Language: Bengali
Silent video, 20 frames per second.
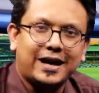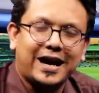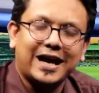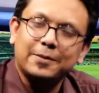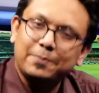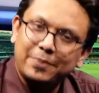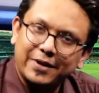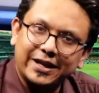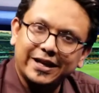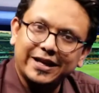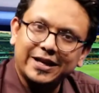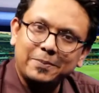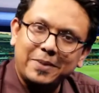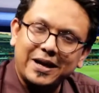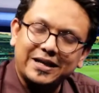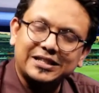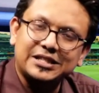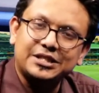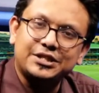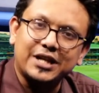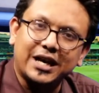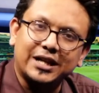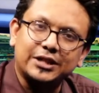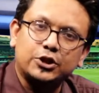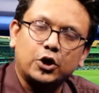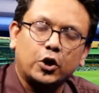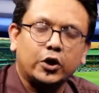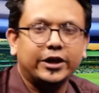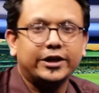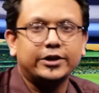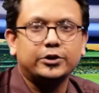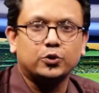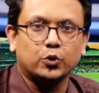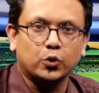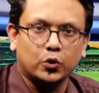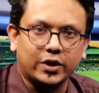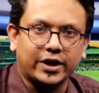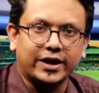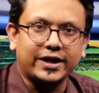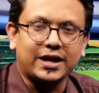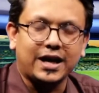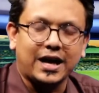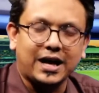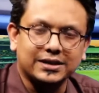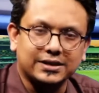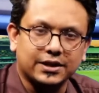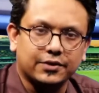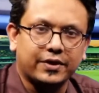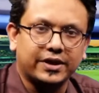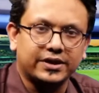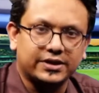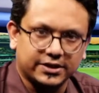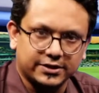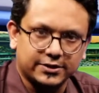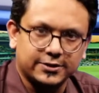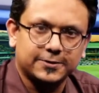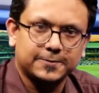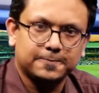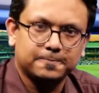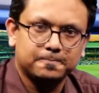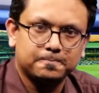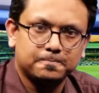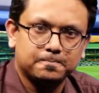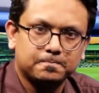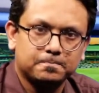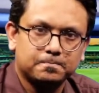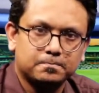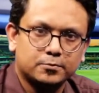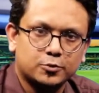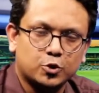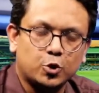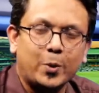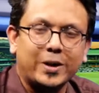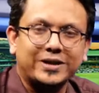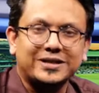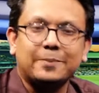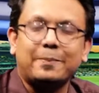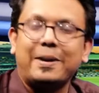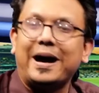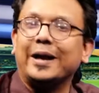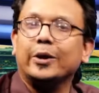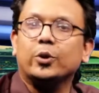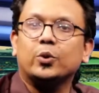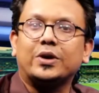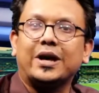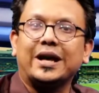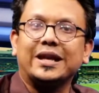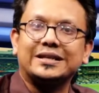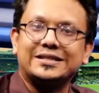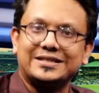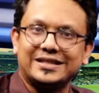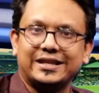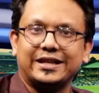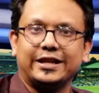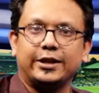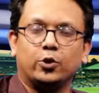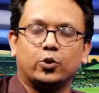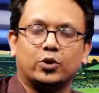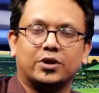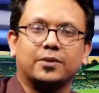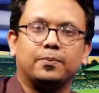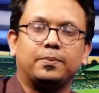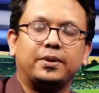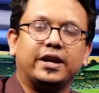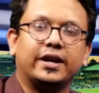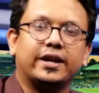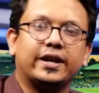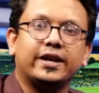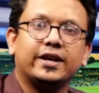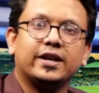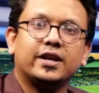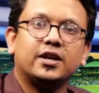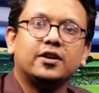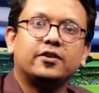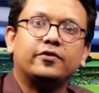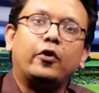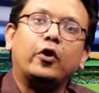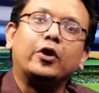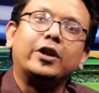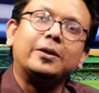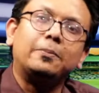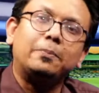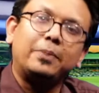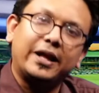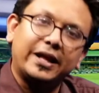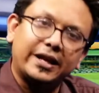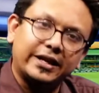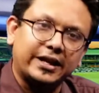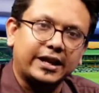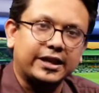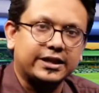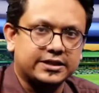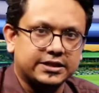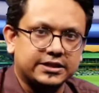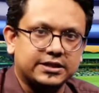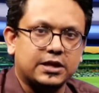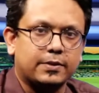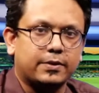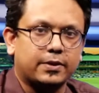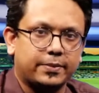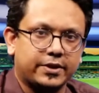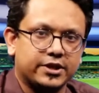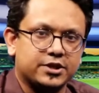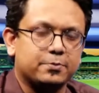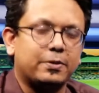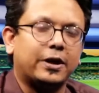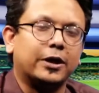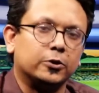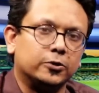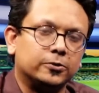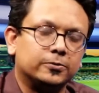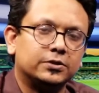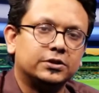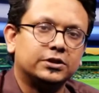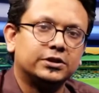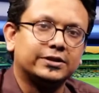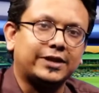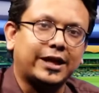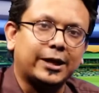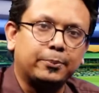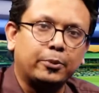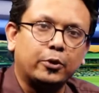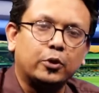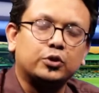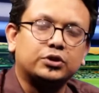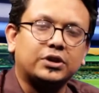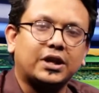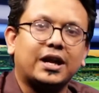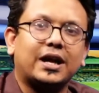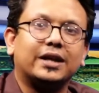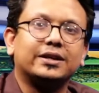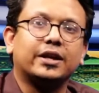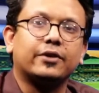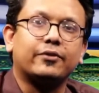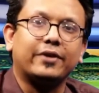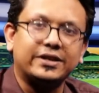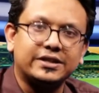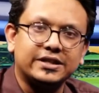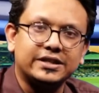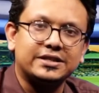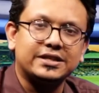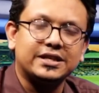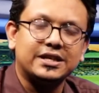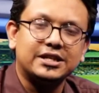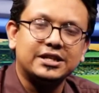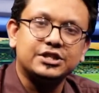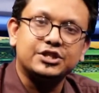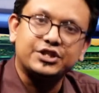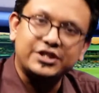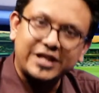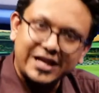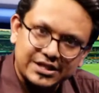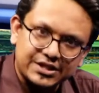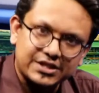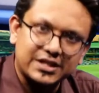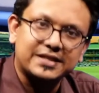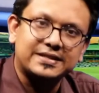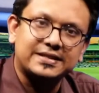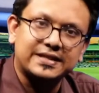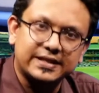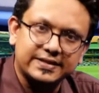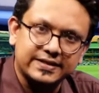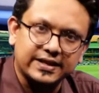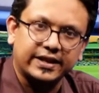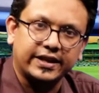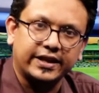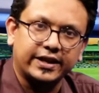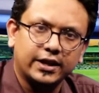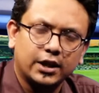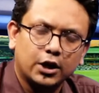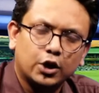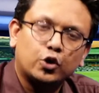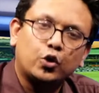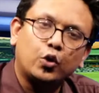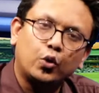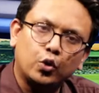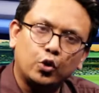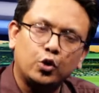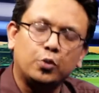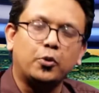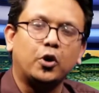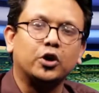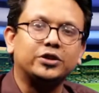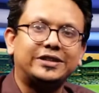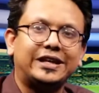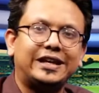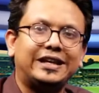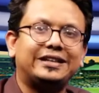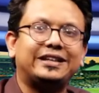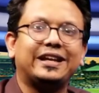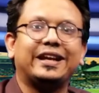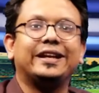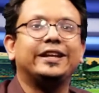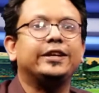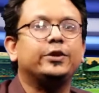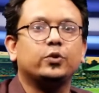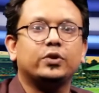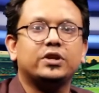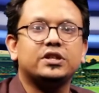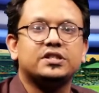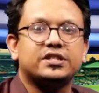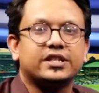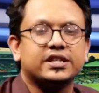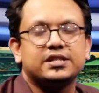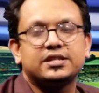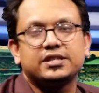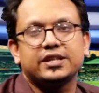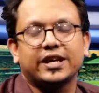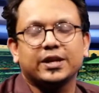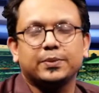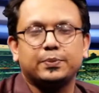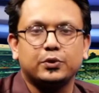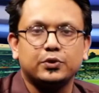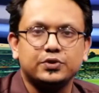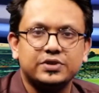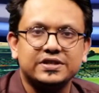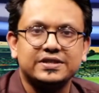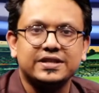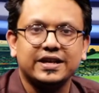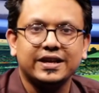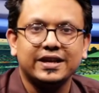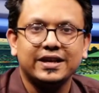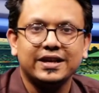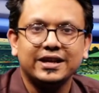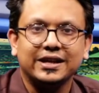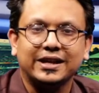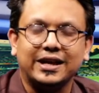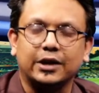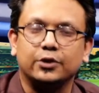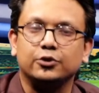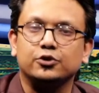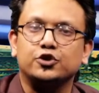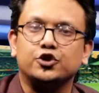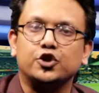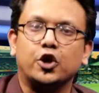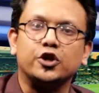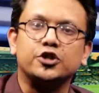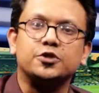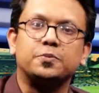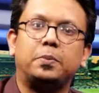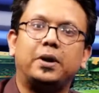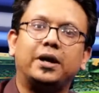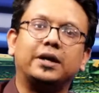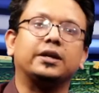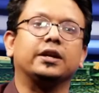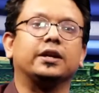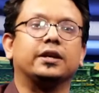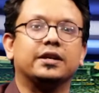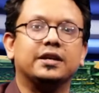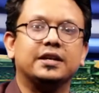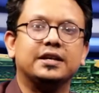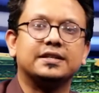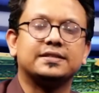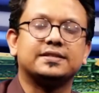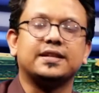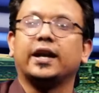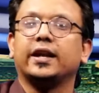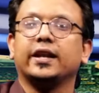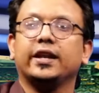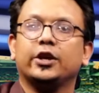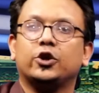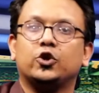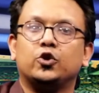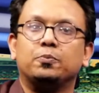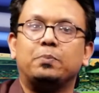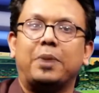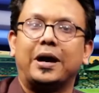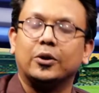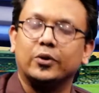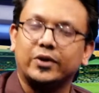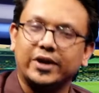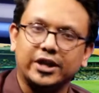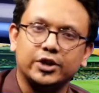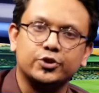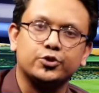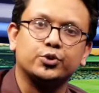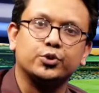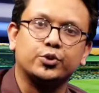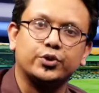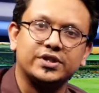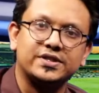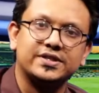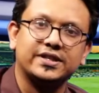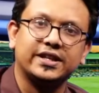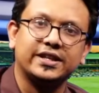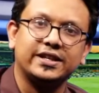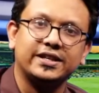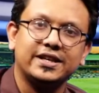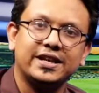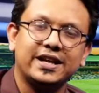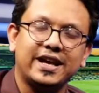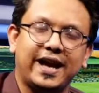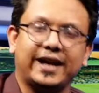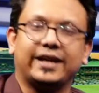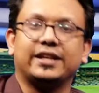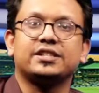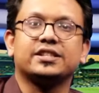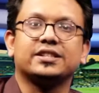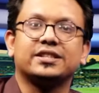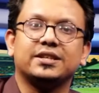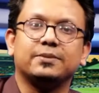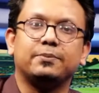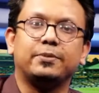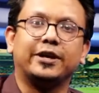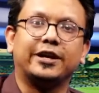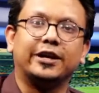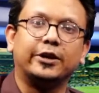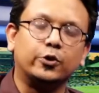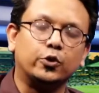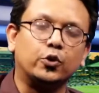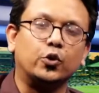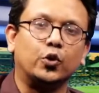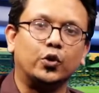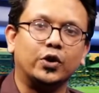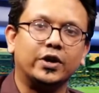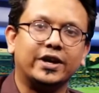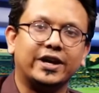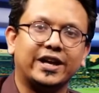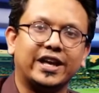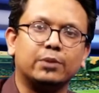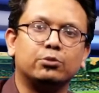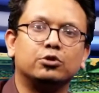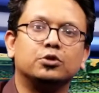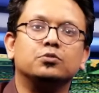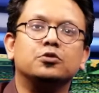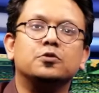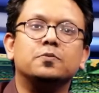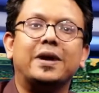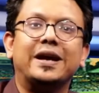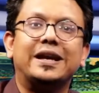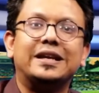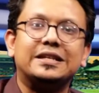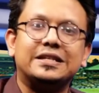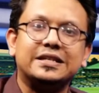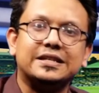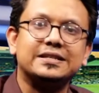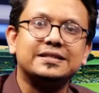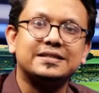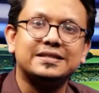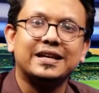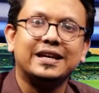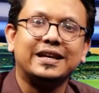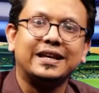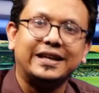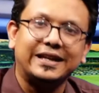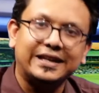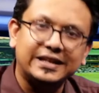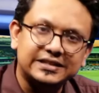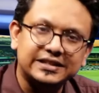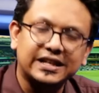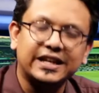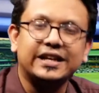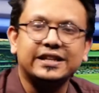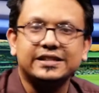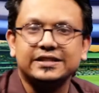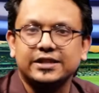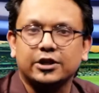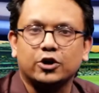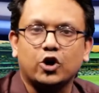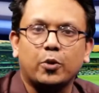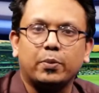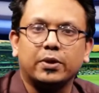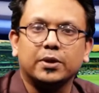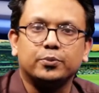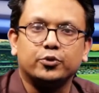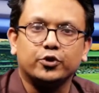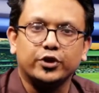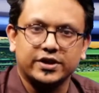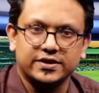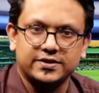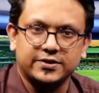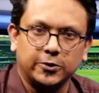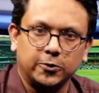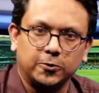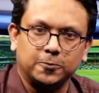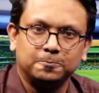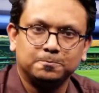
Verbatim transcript: আইপিএলের বাকি সাত দলের তুলনায় আন্ডার রেটেড খুব একটা ভালো কালেকশন নেই লোকাল প্লেয়ারে ফরেন প্লেয়ারের কালেকশনটা আবার বেশ ভালো তারপরও তারা আন্ডার রেটেড শেষ সিজনে কোনো মতে টেনে টুনে শেষ চারে পৌঁছেছে কারণ জর্জ বাটলার সাডেনলি খুব ভালো খেলা শুরু করেছিলেন একই সাথে বেঙ্গালুরু এবং মুম্বাই ইন্ডিয়ান্স নিজেরাই নিজেদের কপাল পুড়িয়েছিল